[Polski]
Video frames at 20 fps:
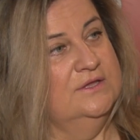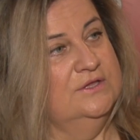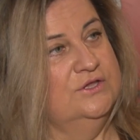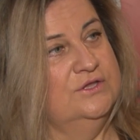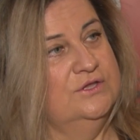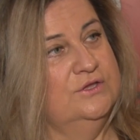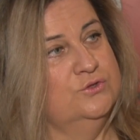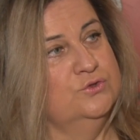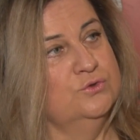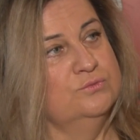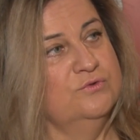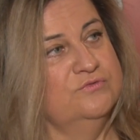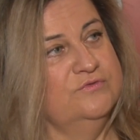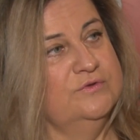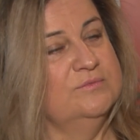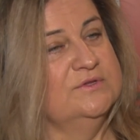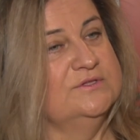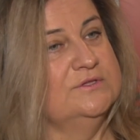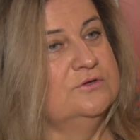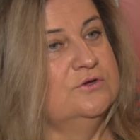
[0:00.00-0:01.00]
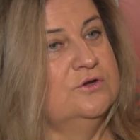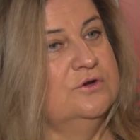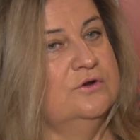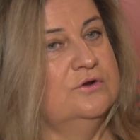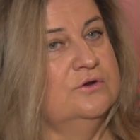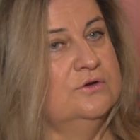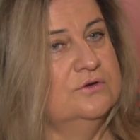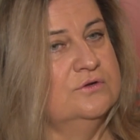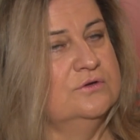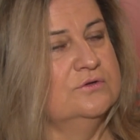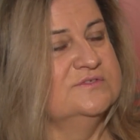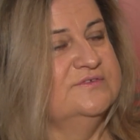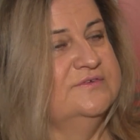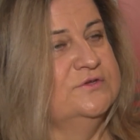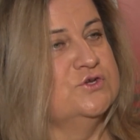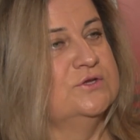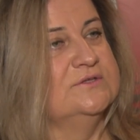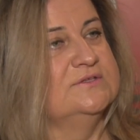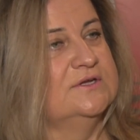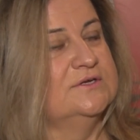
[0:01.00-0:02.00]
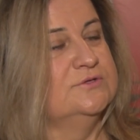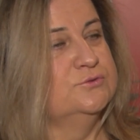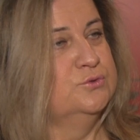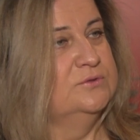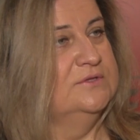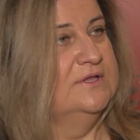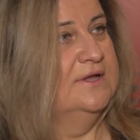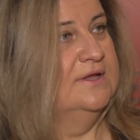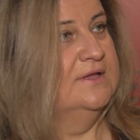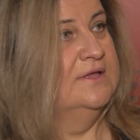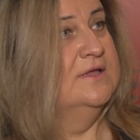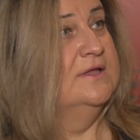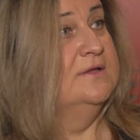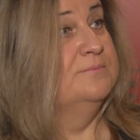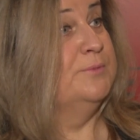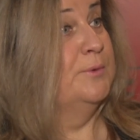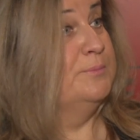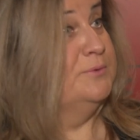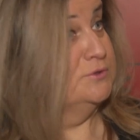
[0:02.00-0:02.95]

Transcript: I tu mówimy tylko o zwierzętach, które po